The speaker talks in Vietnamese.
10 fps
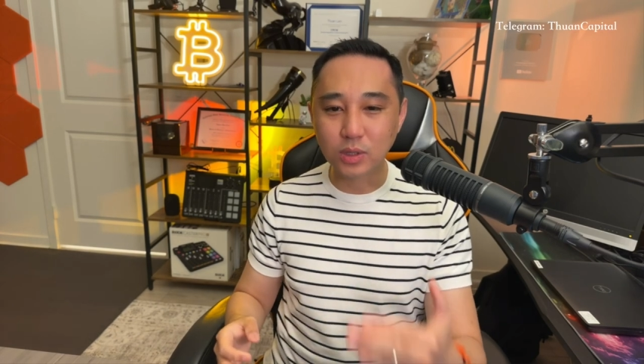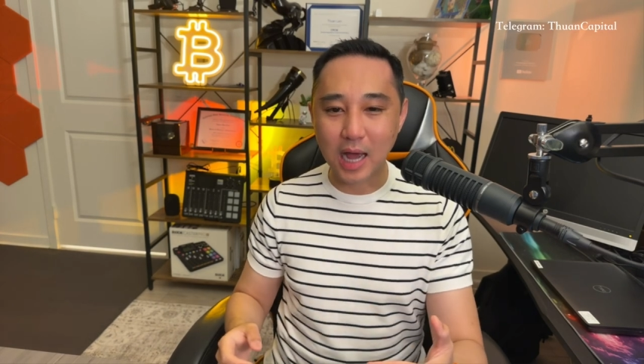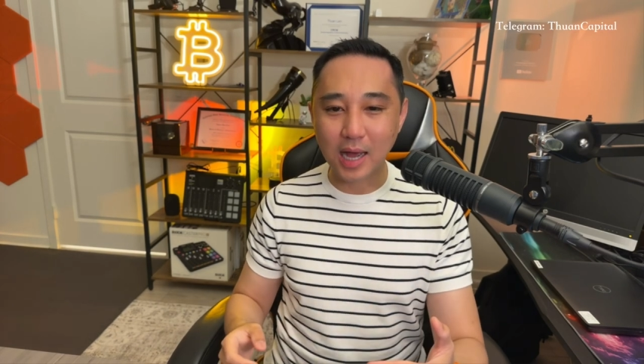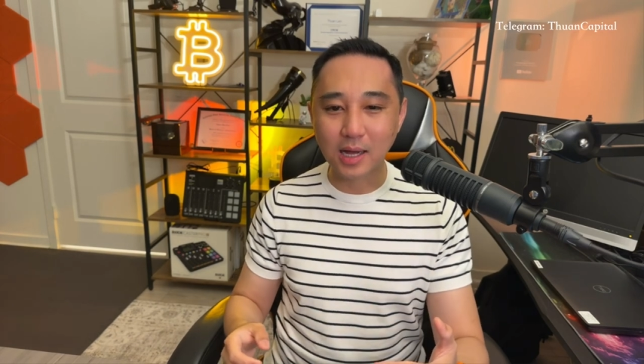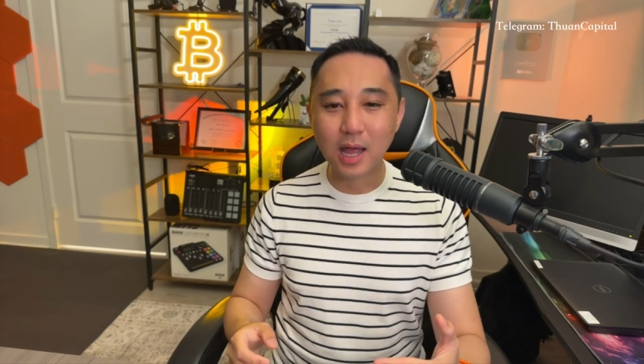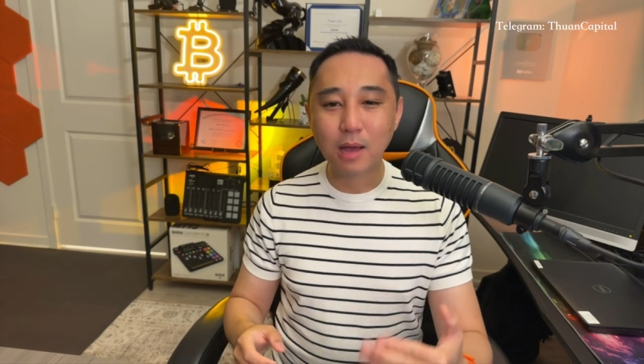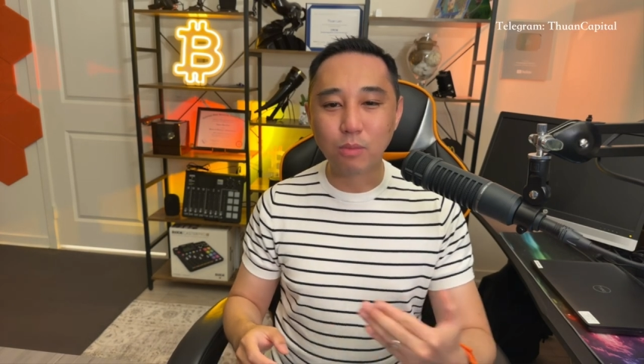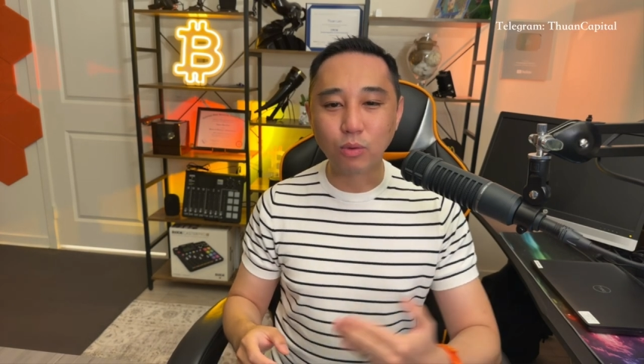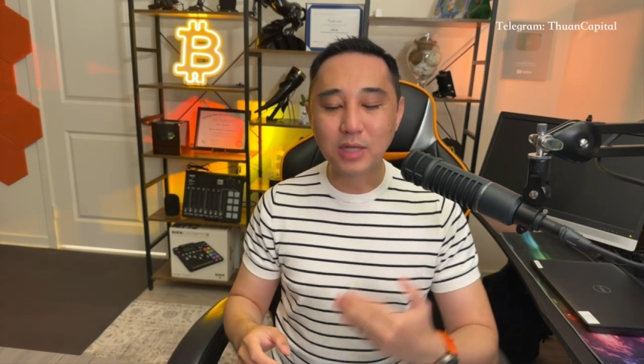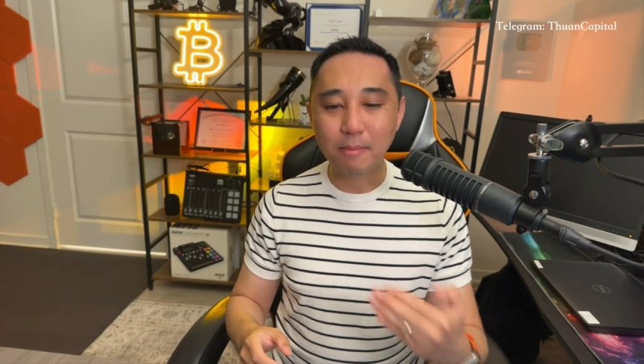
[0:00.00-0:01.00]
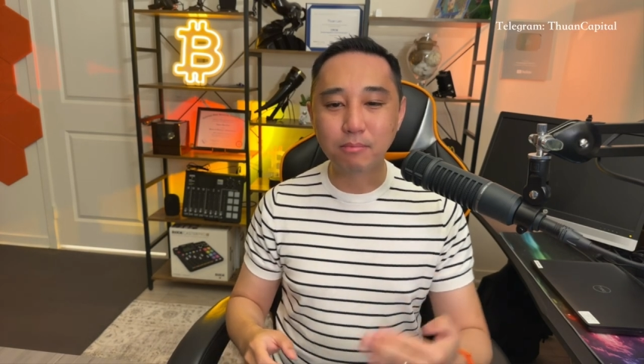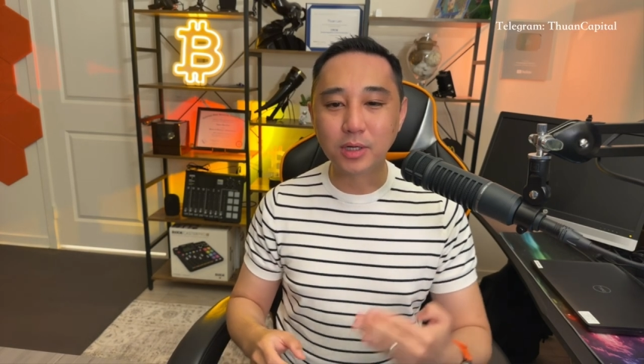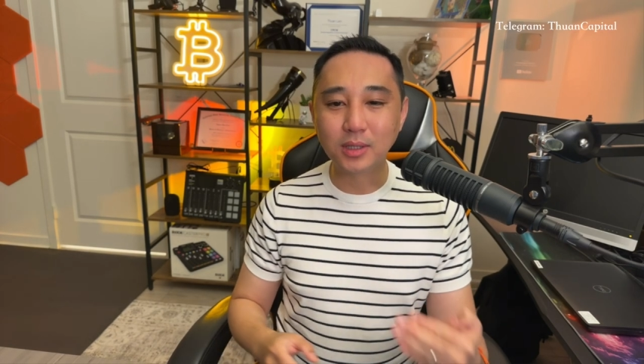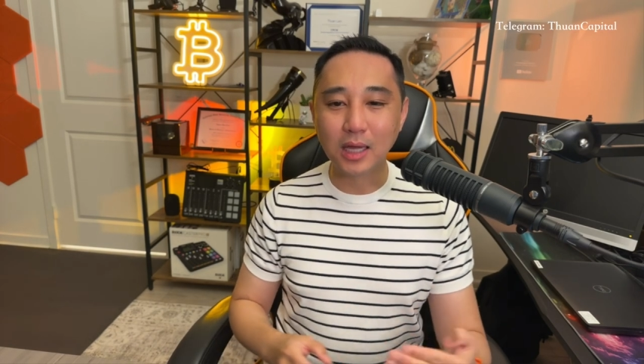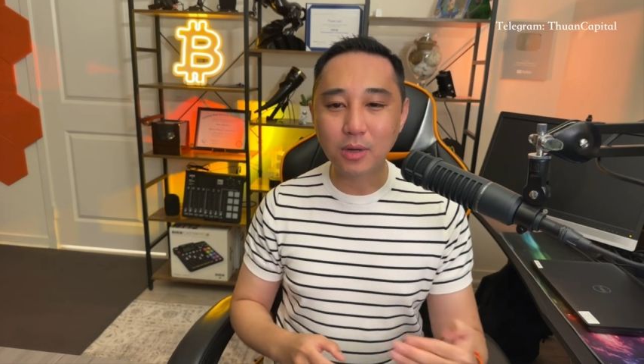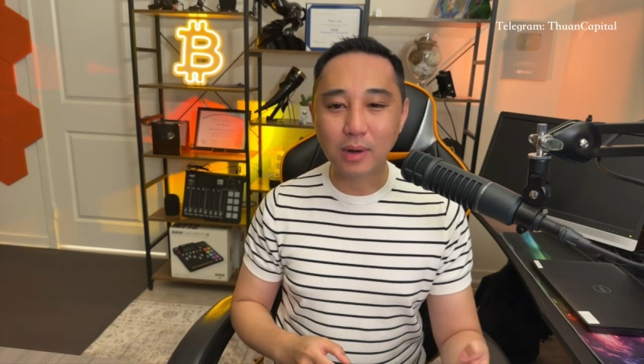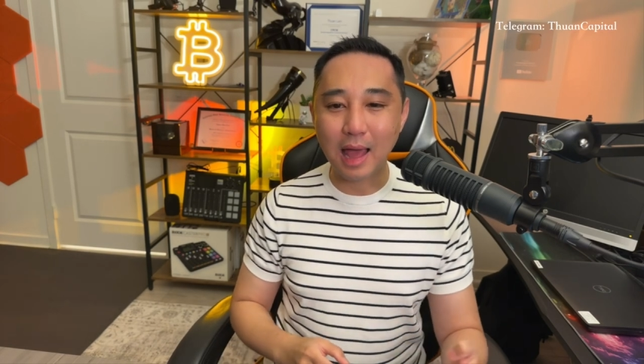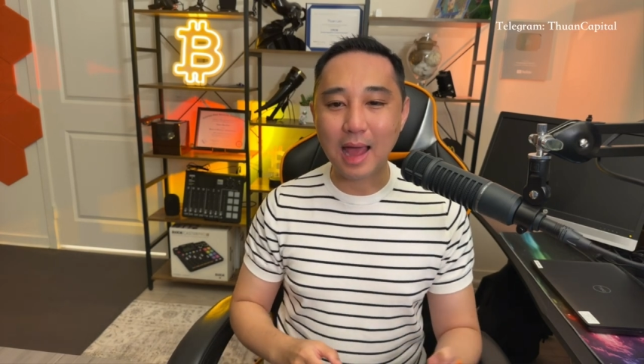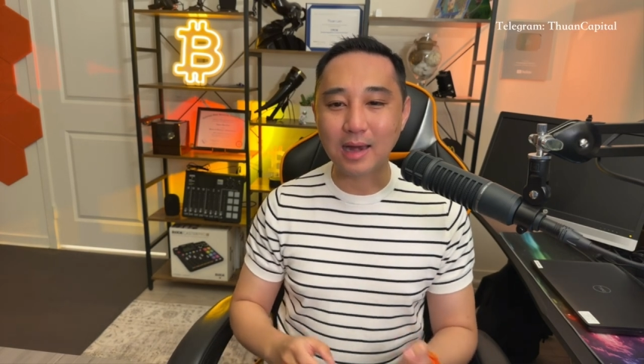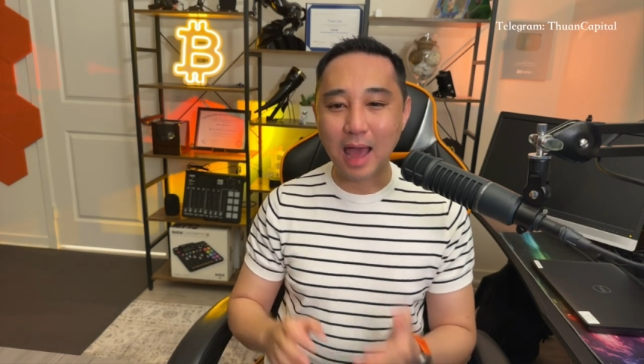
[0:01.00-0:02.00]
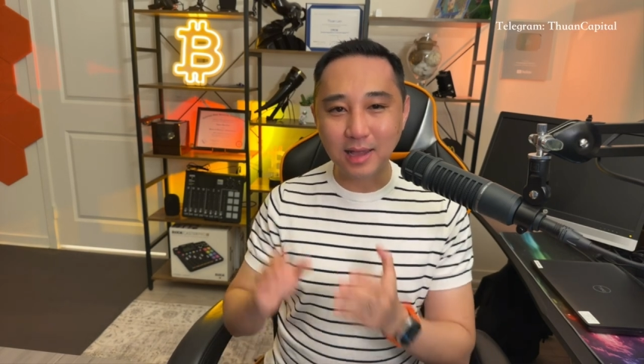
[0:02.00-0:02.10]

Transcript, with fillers: trợ 110 tỷ đô la để